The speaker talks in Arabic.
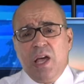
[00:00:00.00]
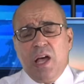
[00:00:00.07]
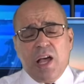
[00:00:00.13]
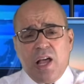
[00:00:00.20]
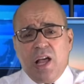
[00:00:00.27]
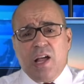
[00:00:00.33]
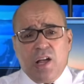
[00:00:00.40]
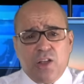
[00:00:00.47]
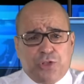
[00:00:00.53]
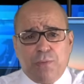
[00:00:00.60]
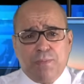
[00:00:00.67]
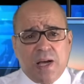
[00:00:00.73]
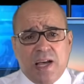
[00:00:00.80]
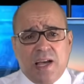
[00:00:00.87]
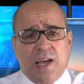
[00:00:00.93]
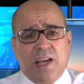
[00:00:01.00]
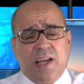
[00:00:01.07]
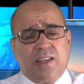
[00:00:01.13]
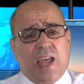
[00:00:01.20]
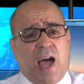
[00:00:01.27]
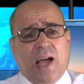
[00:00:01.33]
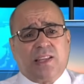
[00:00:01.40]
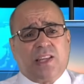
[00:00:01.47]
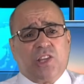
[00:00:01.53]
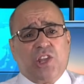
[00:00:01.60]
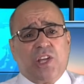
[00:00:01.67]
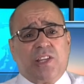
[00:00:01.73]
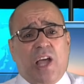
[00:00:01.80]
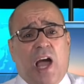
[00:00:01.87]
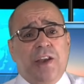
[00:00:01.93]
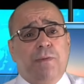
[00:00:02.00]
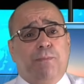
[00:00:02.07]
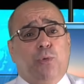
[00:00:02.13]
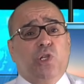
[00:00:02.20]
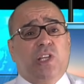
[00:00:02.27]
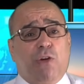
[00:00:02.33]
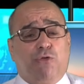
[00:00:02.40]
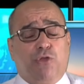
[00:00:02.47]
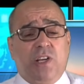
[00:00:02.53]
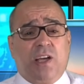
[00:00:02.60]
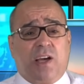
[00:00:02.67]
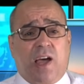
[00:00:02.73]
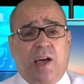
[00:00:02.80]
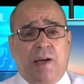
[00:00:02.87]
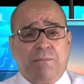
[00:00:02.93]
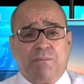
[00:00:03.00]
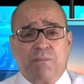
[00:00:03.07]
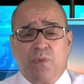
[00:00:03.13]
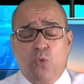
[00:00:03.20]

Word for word: آه ثم تحدثت عن بوتفليقة